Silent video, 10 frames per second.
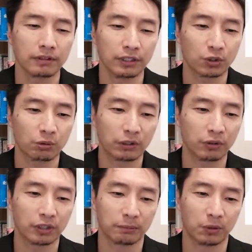リストは
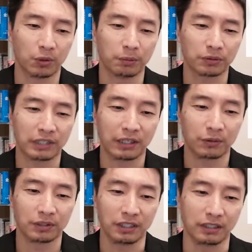取れても思った
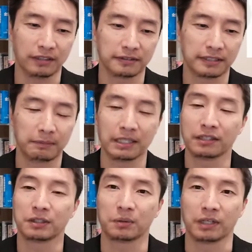ように
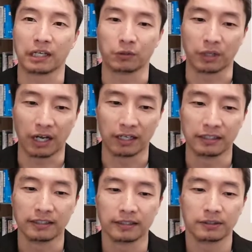セミナーに来てくれないとか、